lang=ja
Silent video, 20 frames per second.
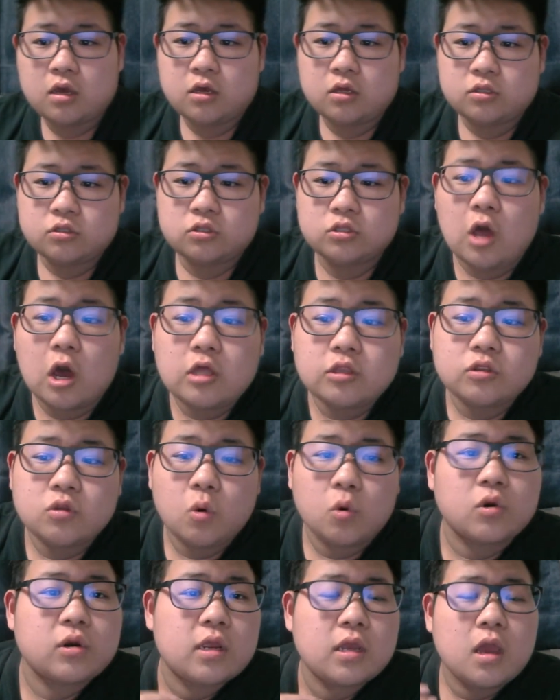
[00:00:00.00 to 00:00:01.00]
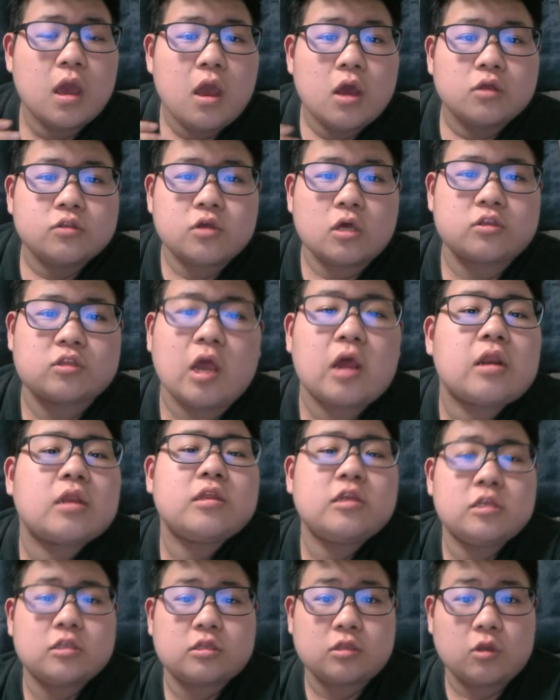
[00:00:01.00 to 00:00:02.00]
なんで俺、な、誰
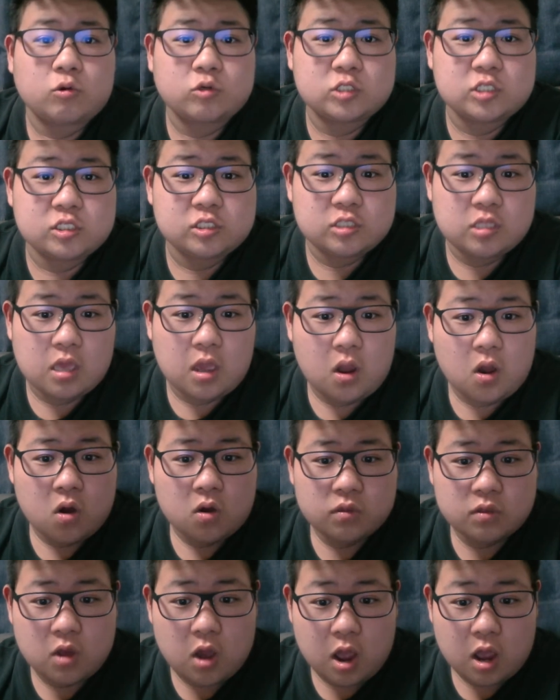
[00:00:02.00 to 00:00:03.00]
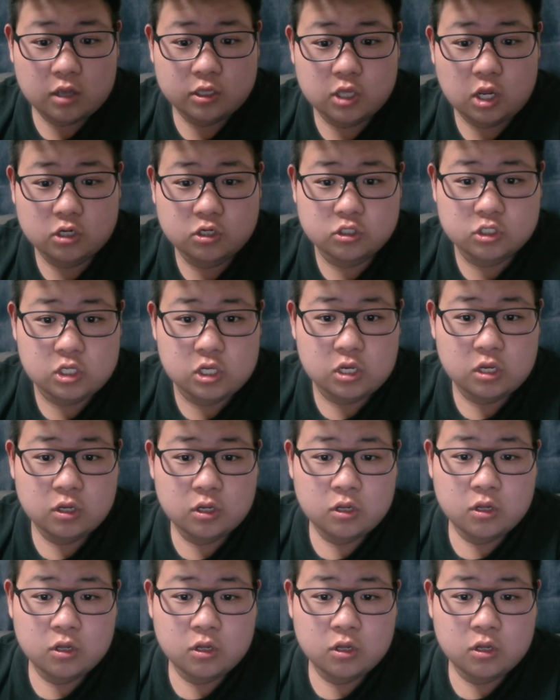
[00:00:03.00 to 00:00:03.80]
に言ってほしいんだよなあ、逆に。